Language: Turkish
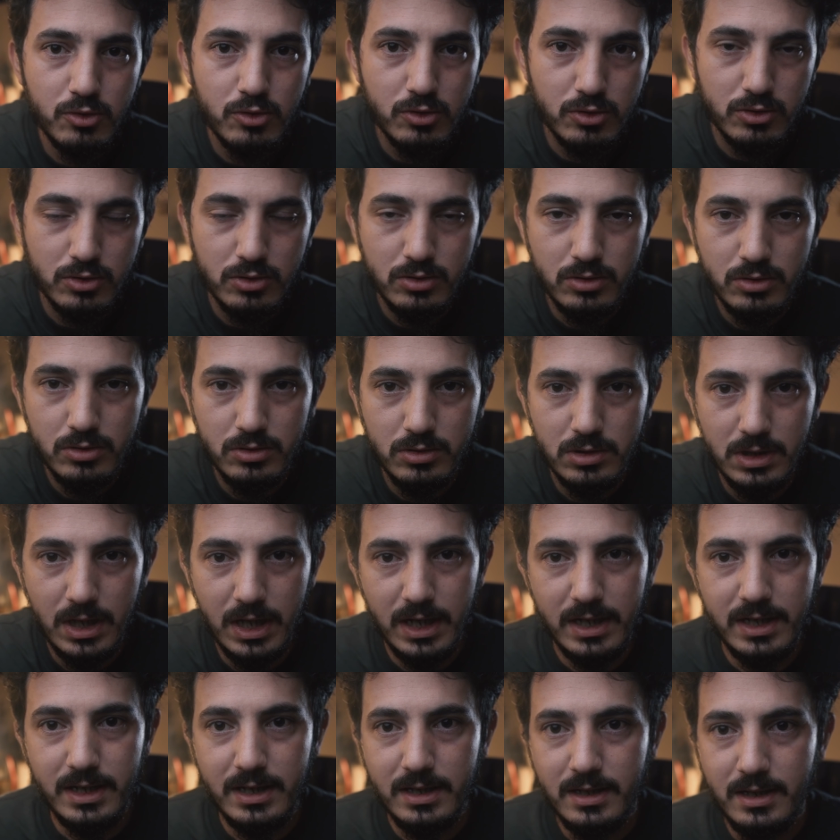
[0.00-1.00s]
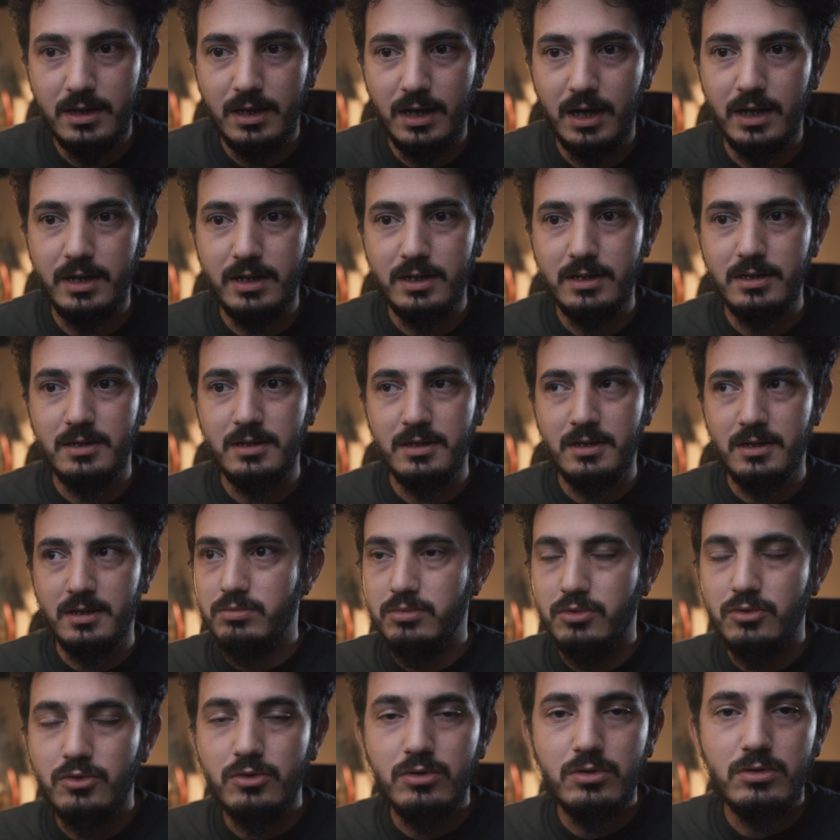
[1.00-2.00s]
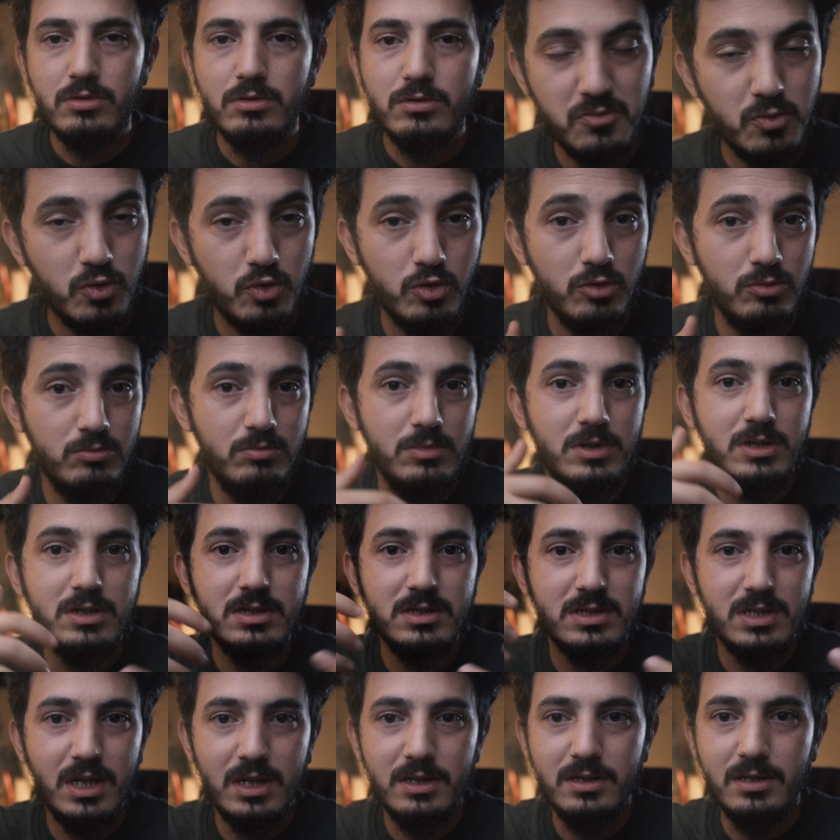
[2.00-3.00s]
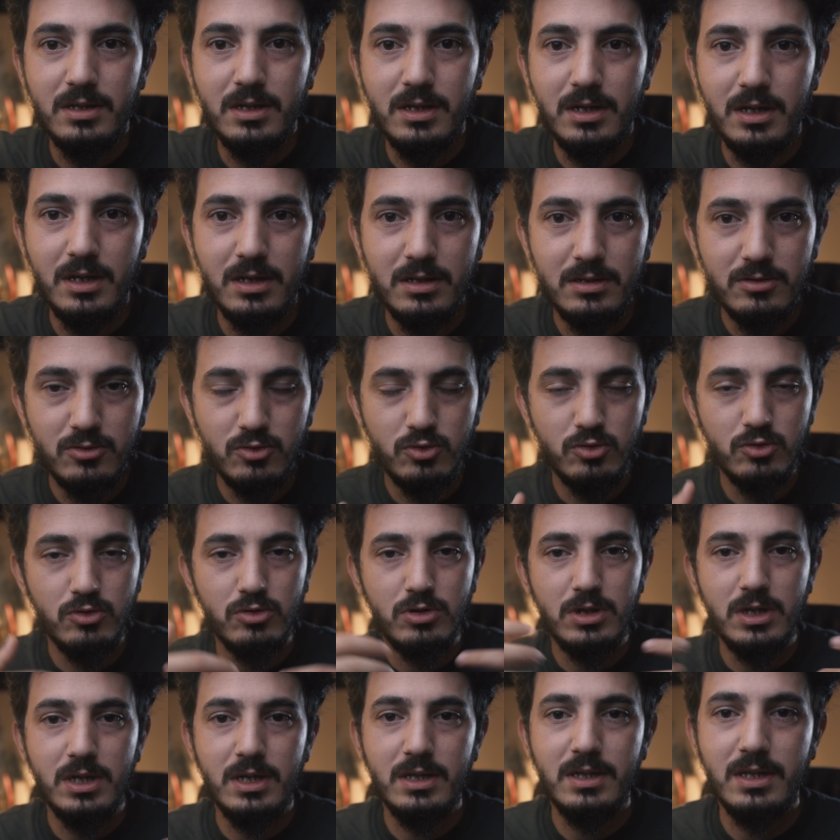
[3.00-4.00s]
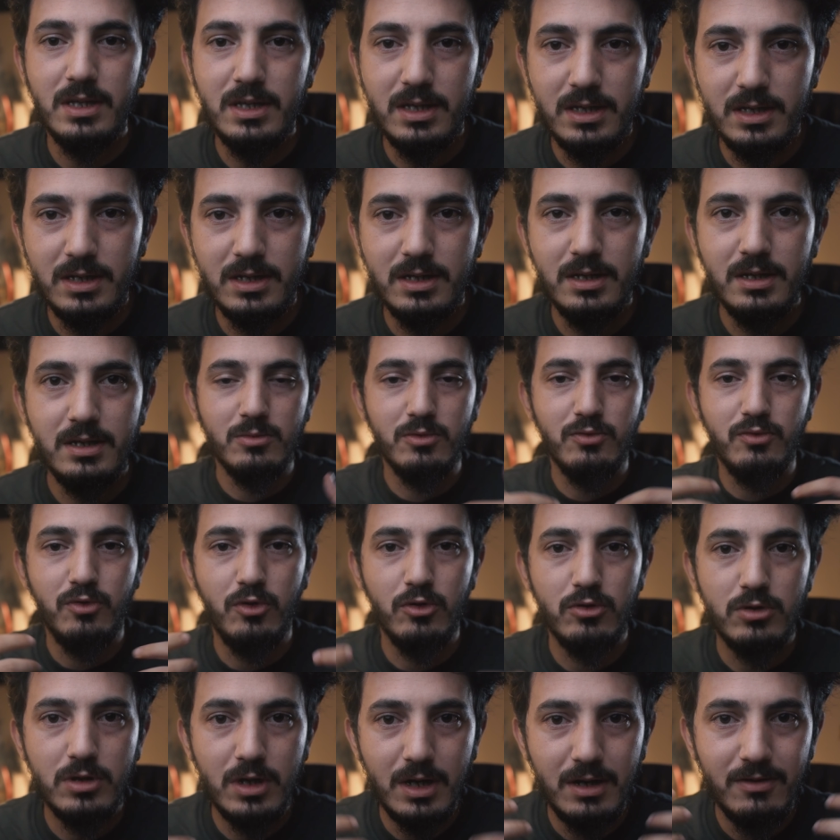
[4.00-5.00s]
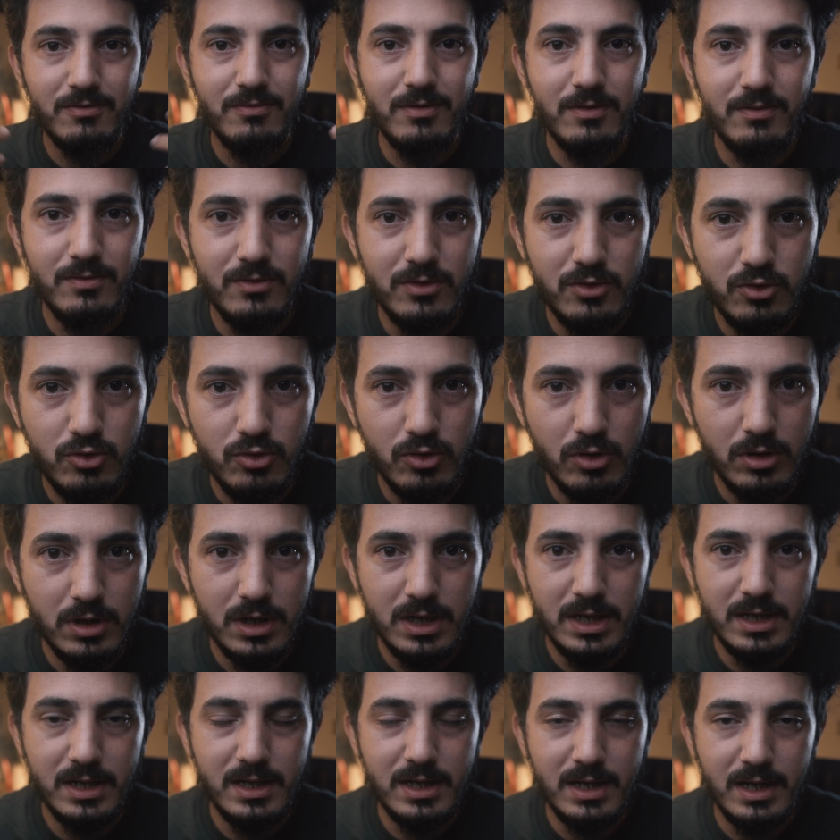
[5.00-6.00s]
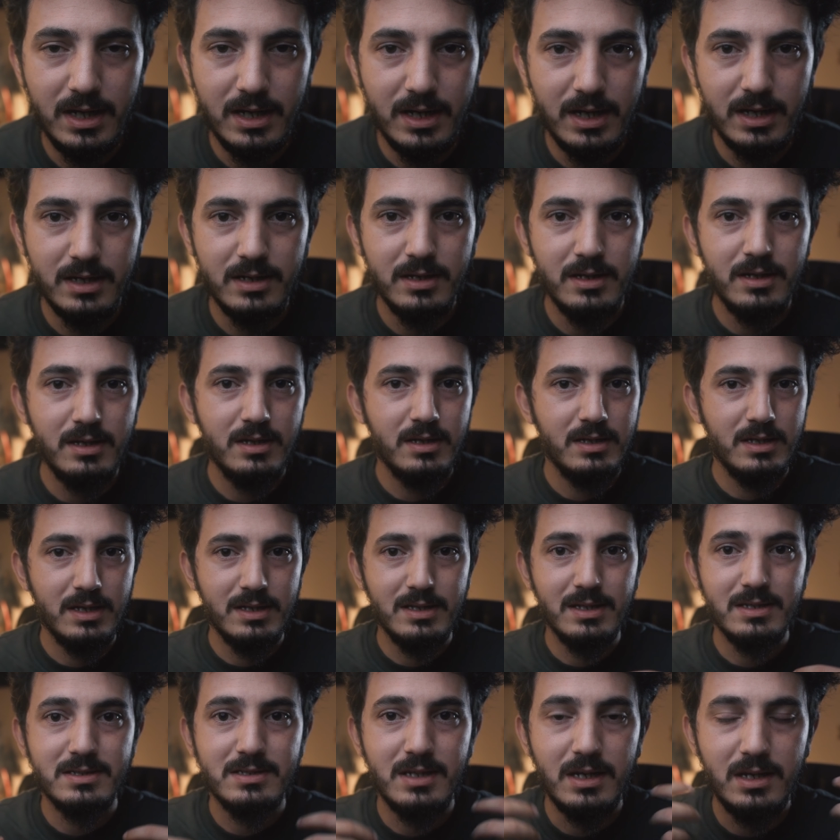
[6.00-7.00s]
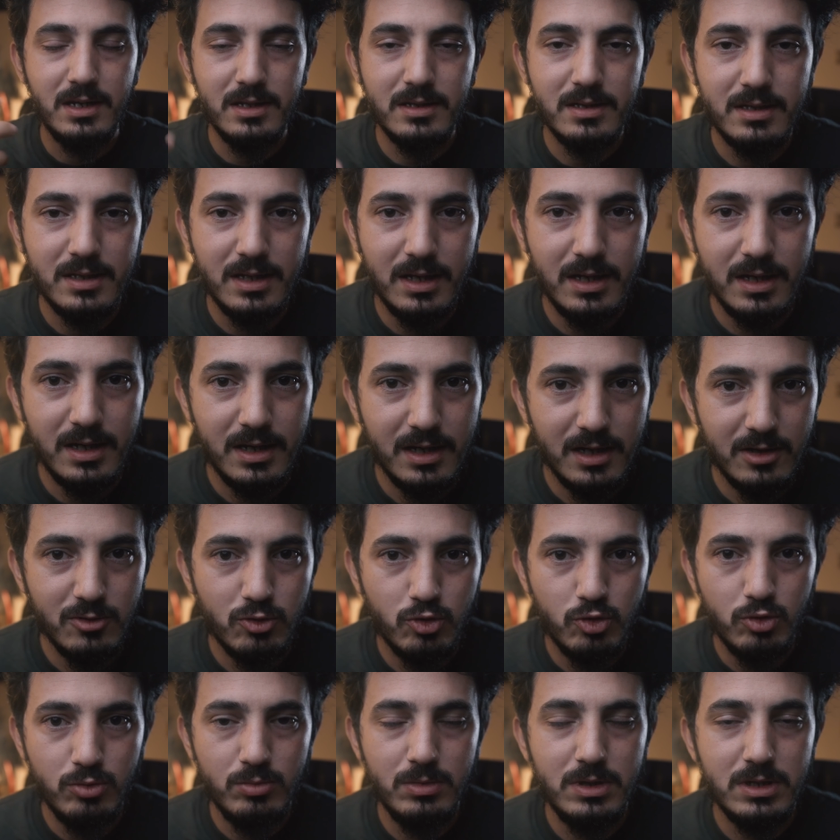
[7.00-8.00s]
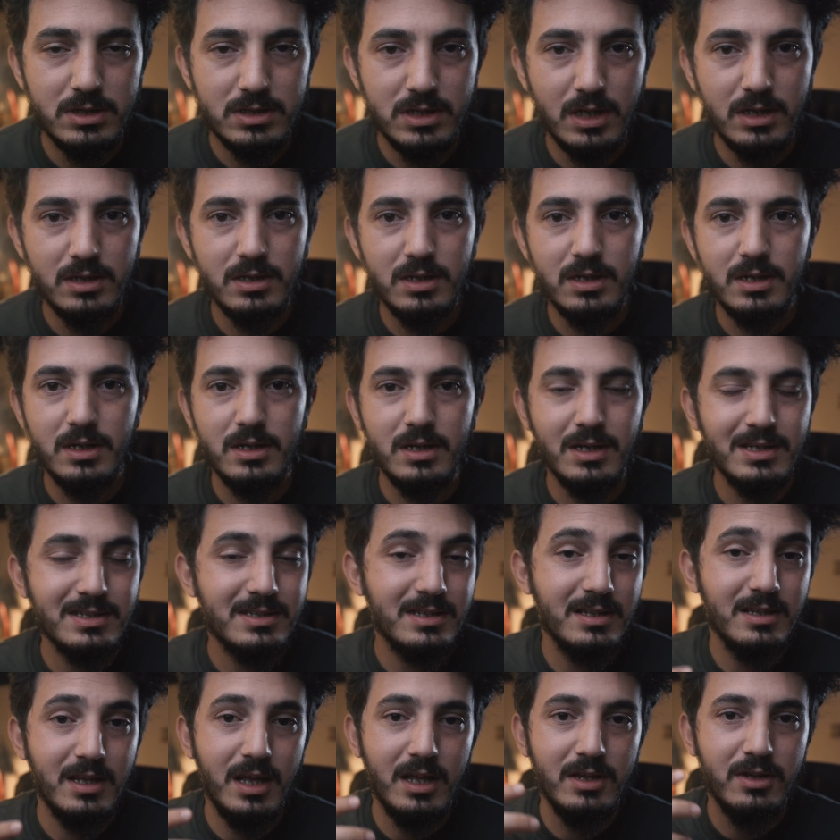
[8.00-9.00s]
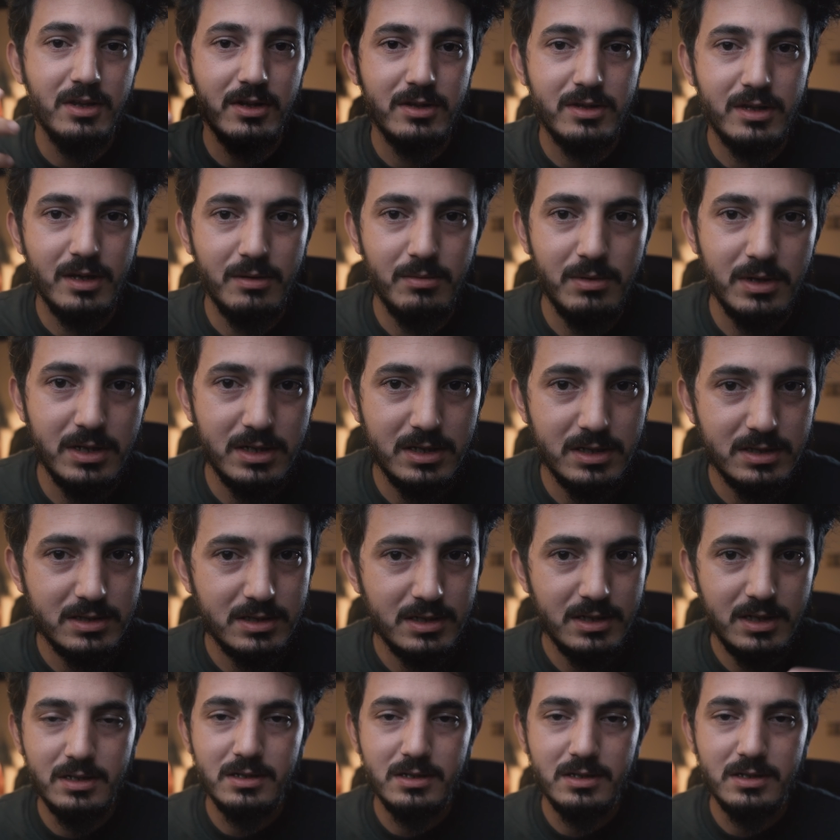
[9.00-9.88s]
budur. Yani hani bunu tüm insanlara Türkiye'deki bu fotoğraf ve video ile ilgilenen ya da sanatla ilgilenen tüm insanlara nasıl anlatabiliriz,